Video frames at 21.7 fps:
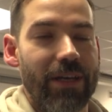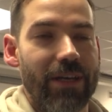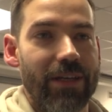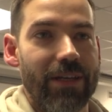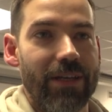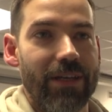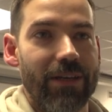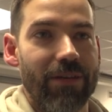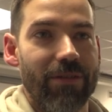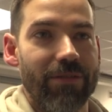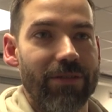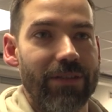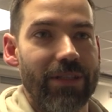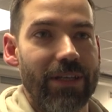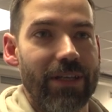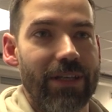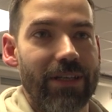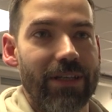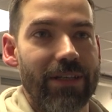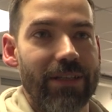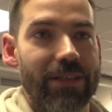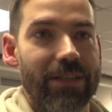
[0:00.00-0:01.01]
Äh, und
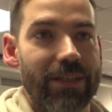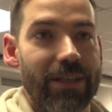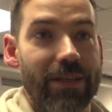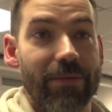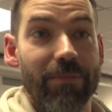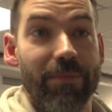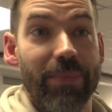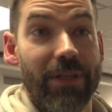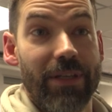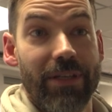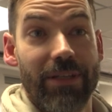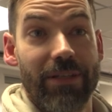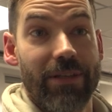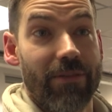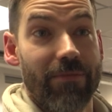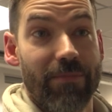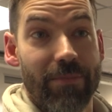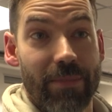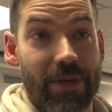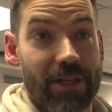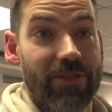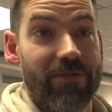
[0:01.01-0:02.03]
da bin ich
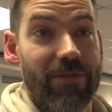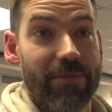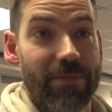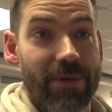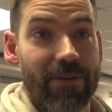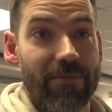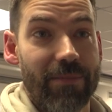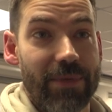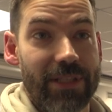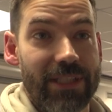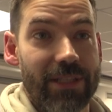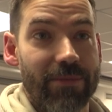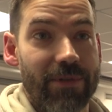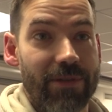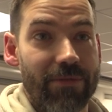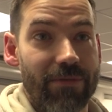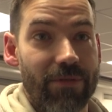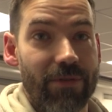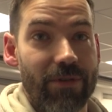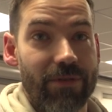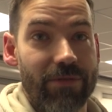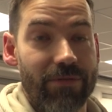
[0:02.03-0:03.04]
auf Marktschwimmer aufmerksam
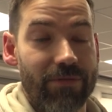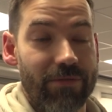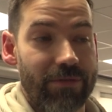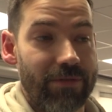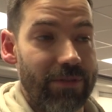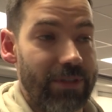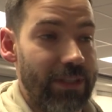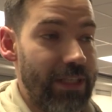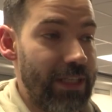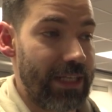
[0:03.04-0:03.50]
geworden. Und